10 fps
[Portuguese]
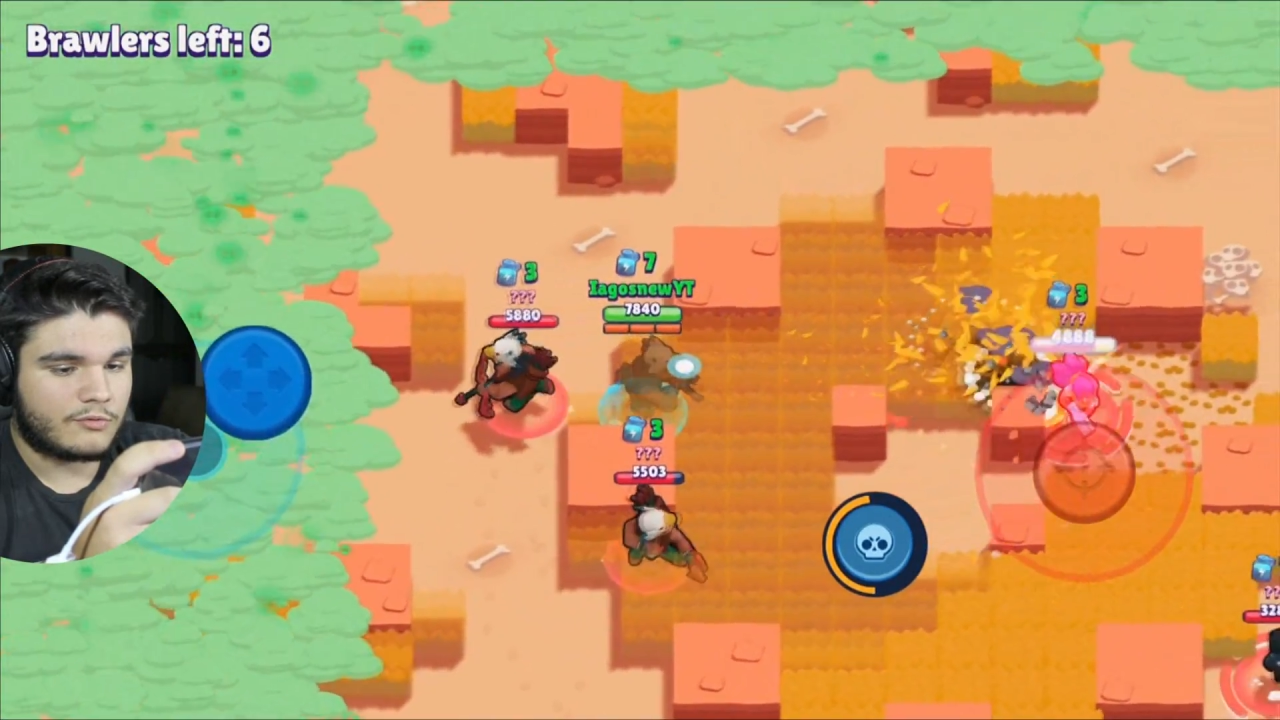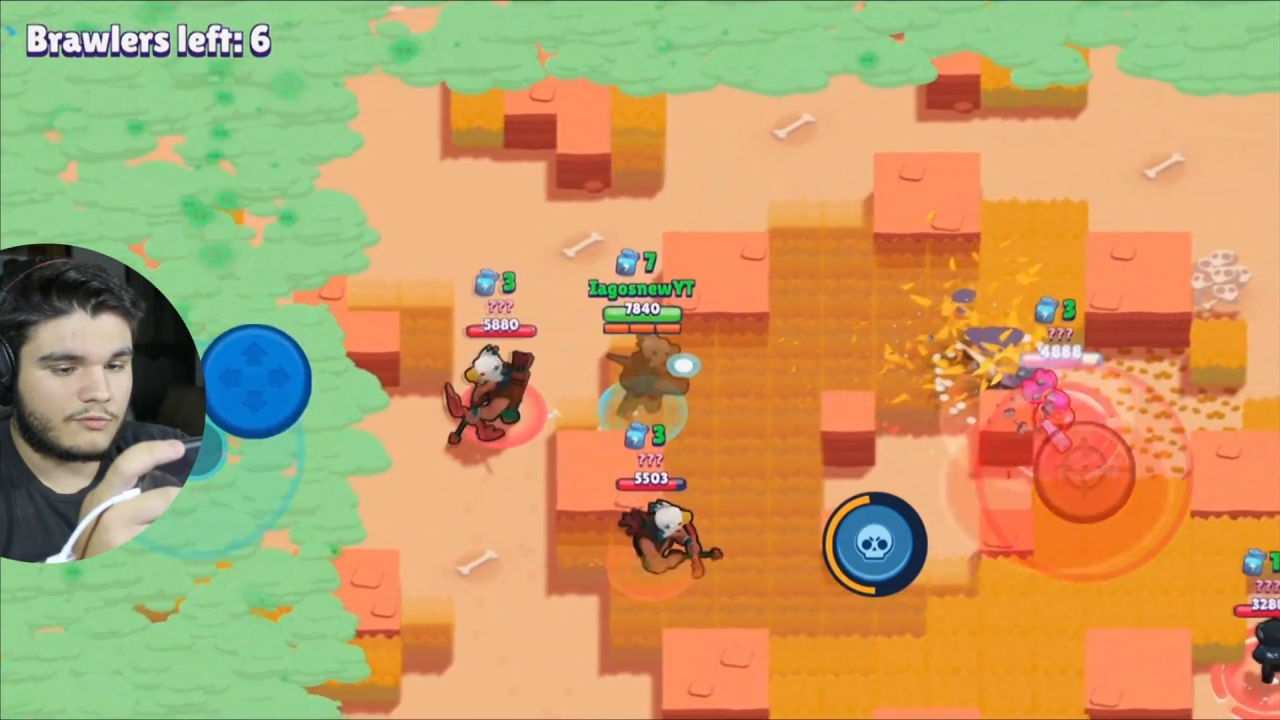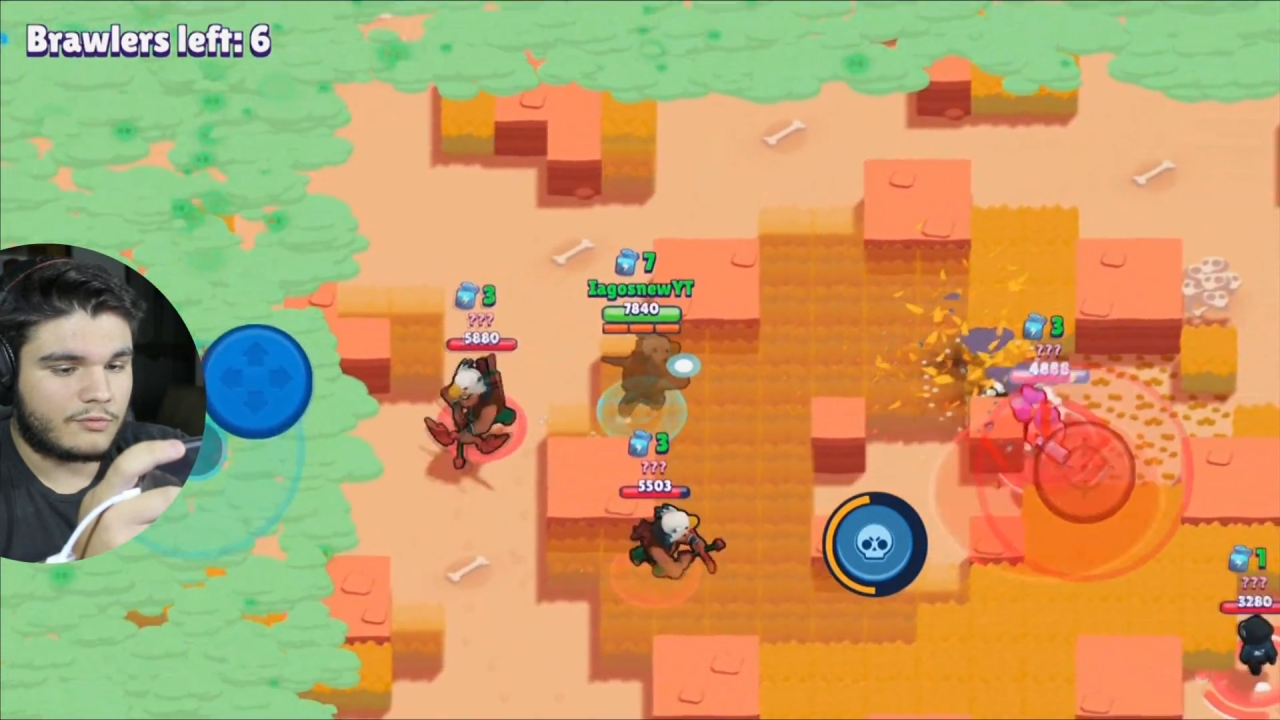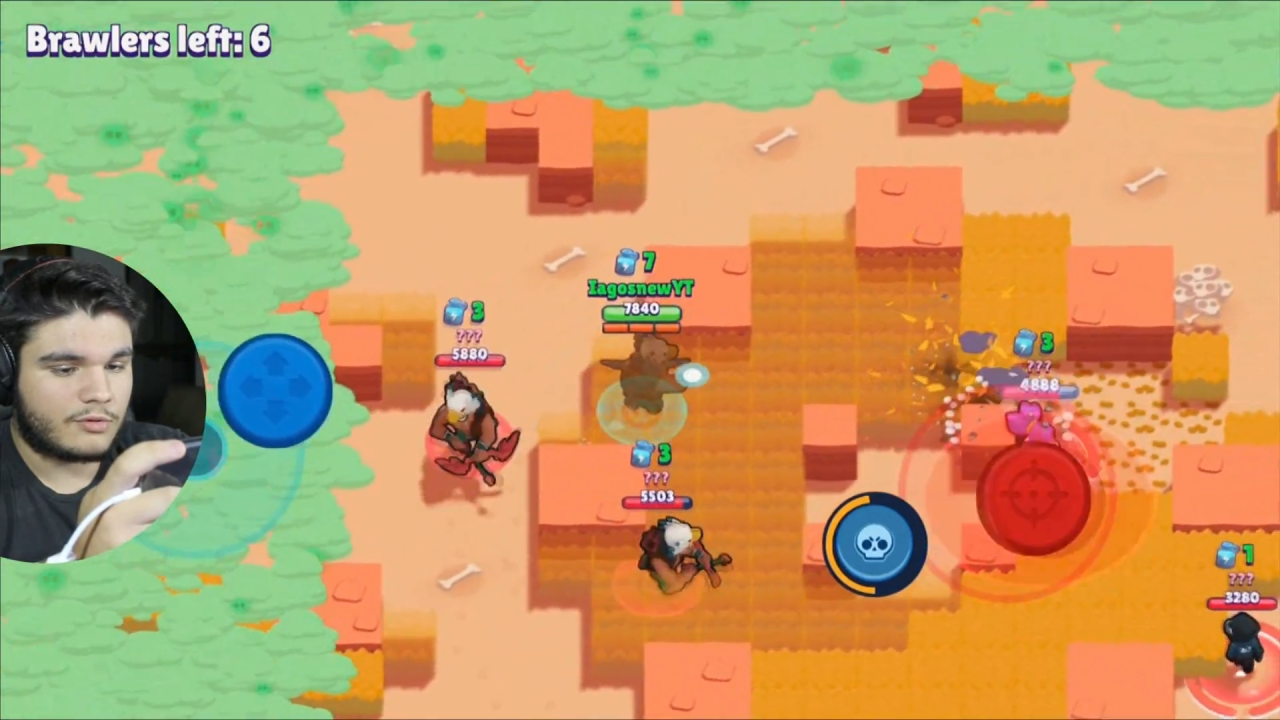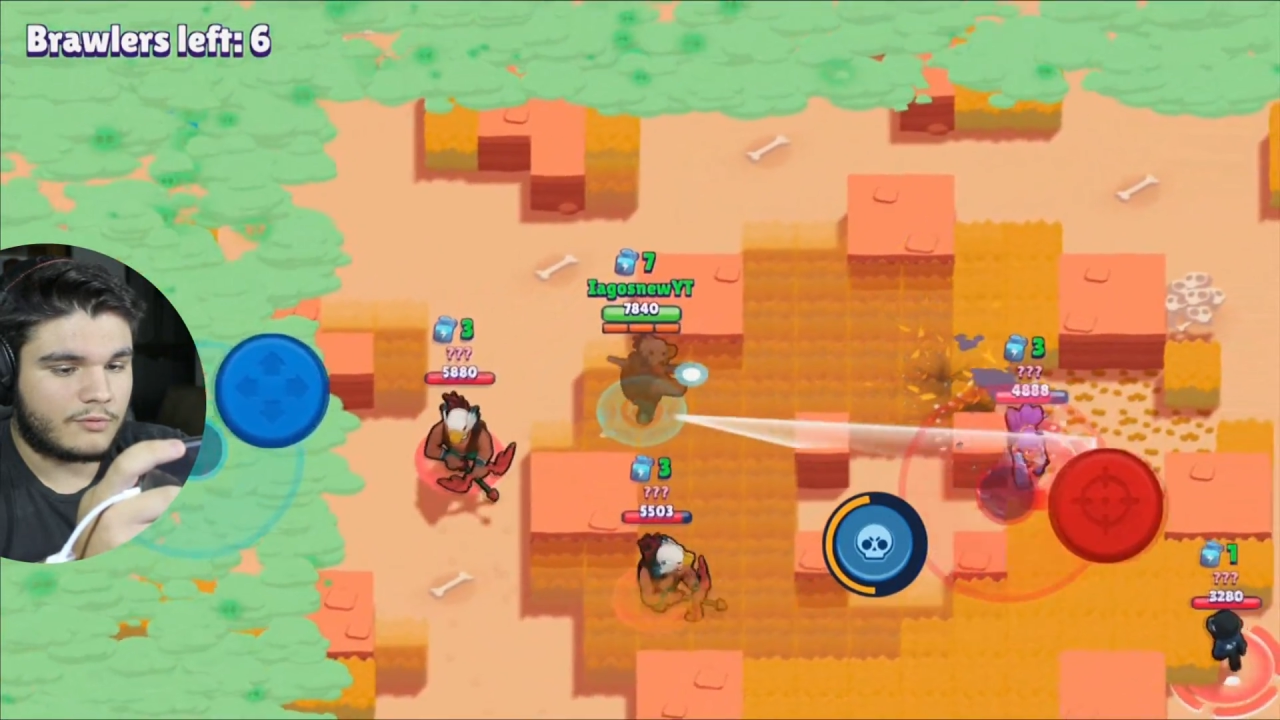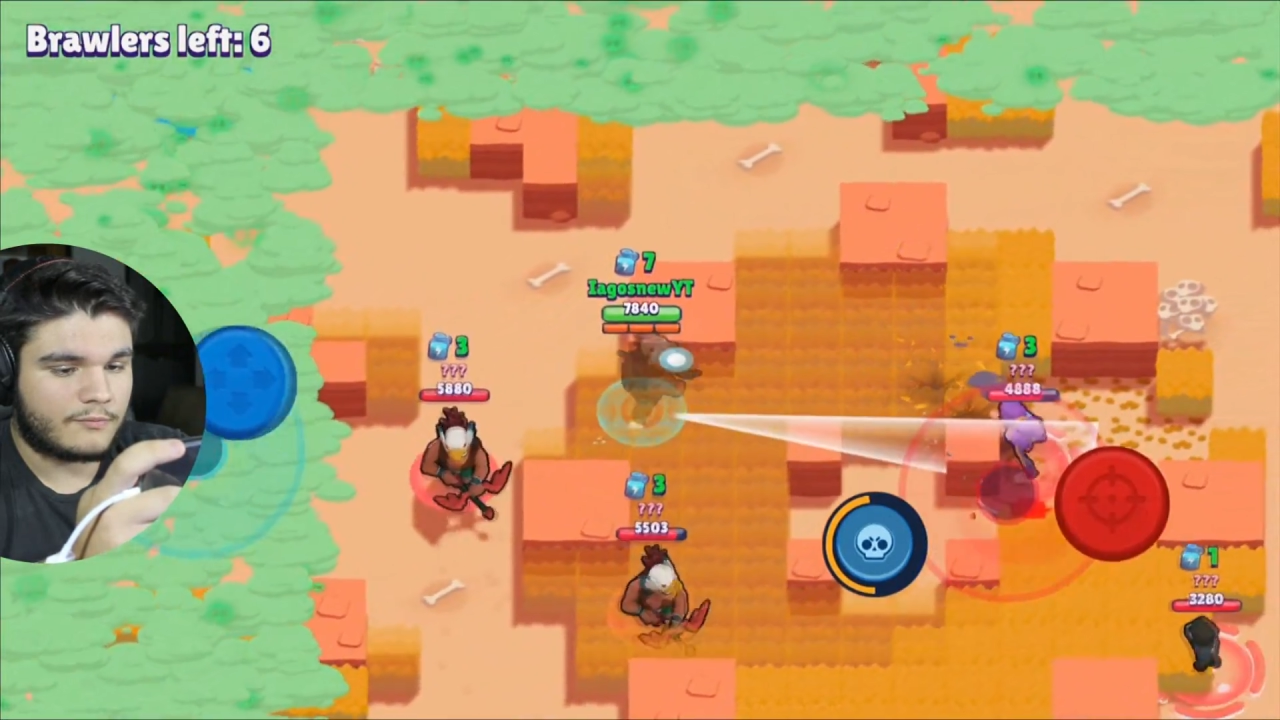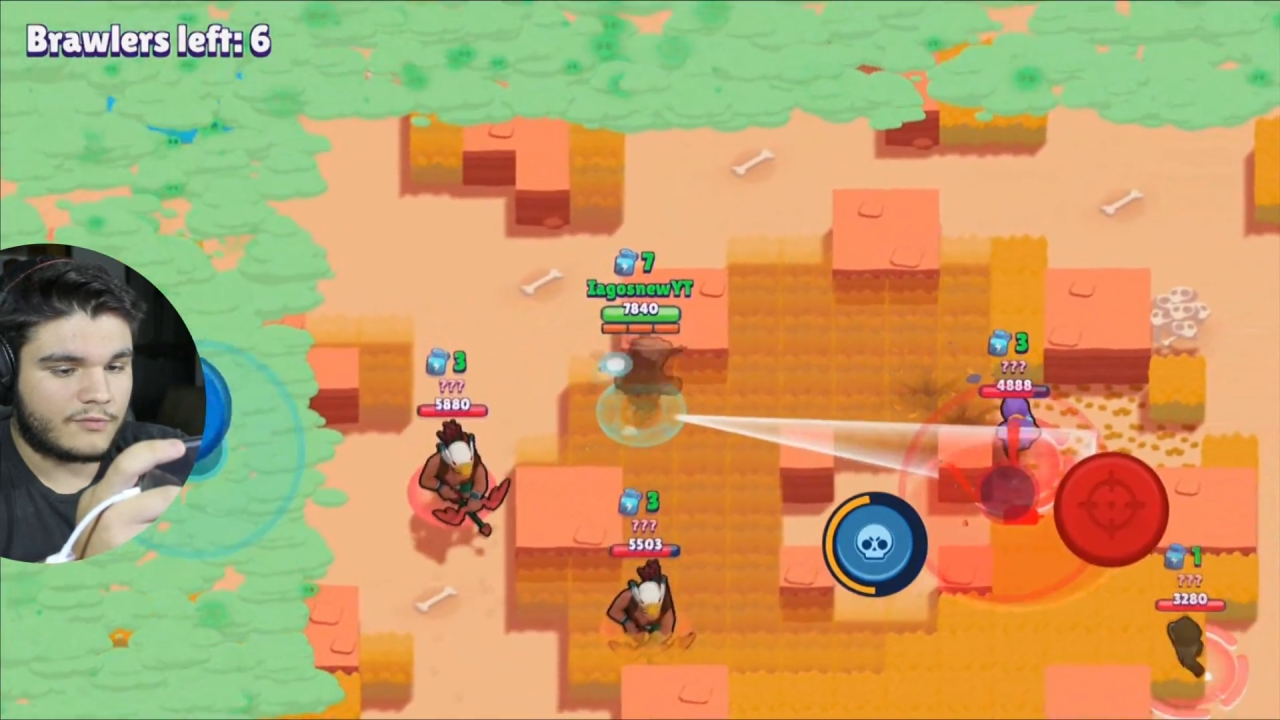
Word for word: não vou.